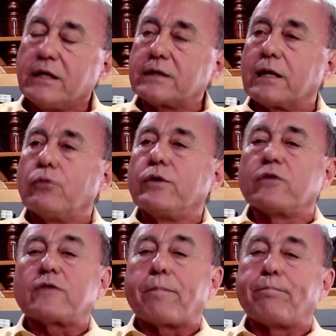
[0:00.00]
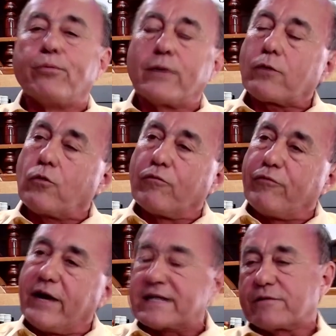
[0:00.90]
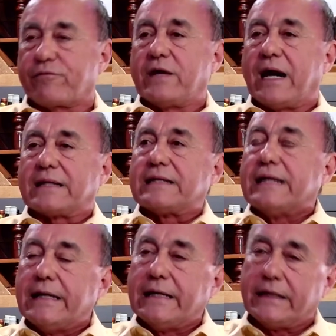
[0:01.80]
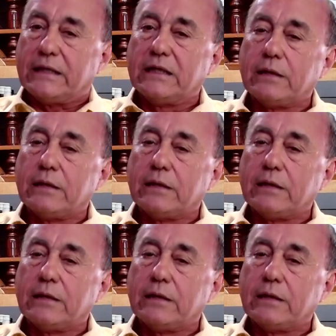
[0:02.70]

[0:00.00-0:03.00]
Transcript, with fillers: Então isso é pura conversa fiada dele.